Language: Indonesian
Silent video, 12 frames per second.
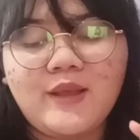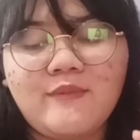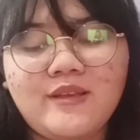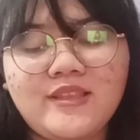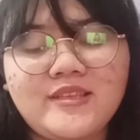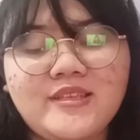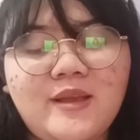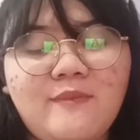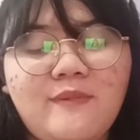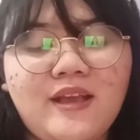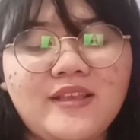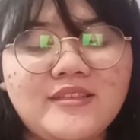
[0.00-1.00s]
namanya
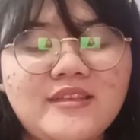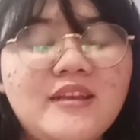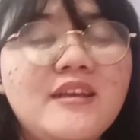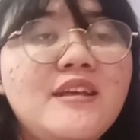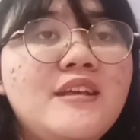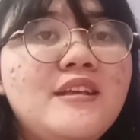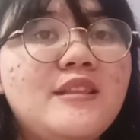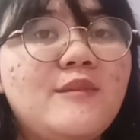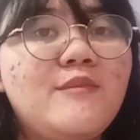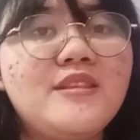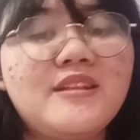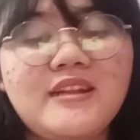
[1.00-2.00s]
siapa aja
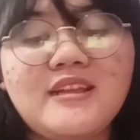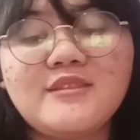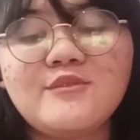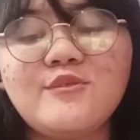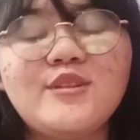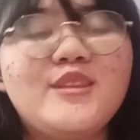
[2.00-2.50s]
tapi jelas gue